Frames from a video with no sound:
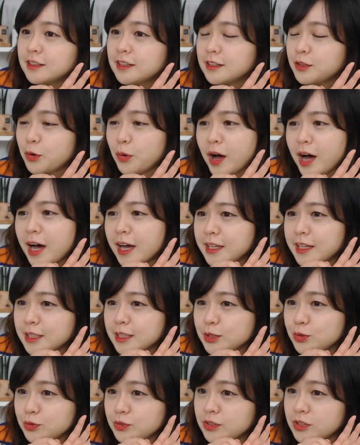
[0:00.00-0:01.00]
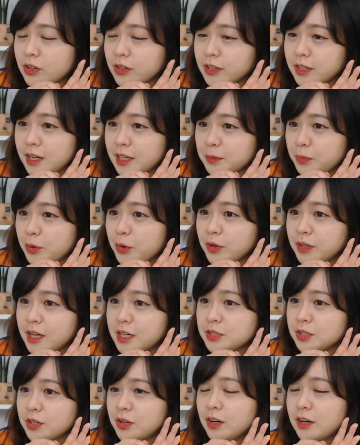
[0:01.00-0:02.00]
과잉 충성이라는
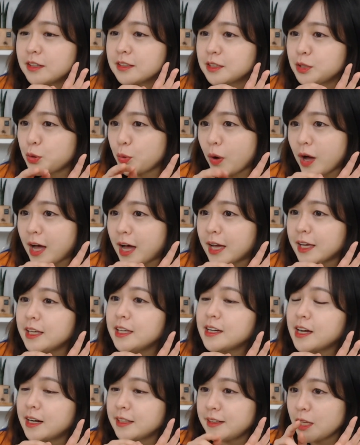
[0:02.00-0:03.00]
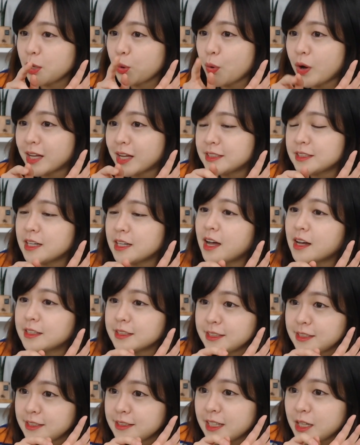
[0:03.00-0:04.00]
표현하죠. 과잉 할 때 과자가 그
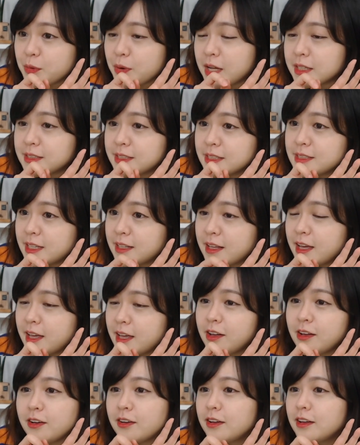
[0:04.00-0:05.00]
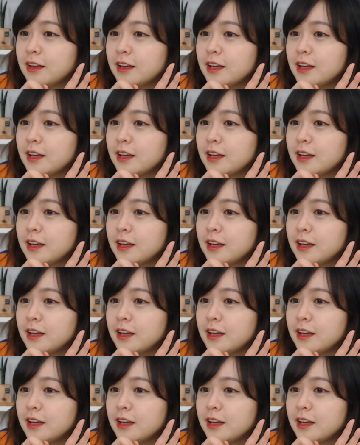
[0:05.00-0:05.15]
진할 과자잖아요.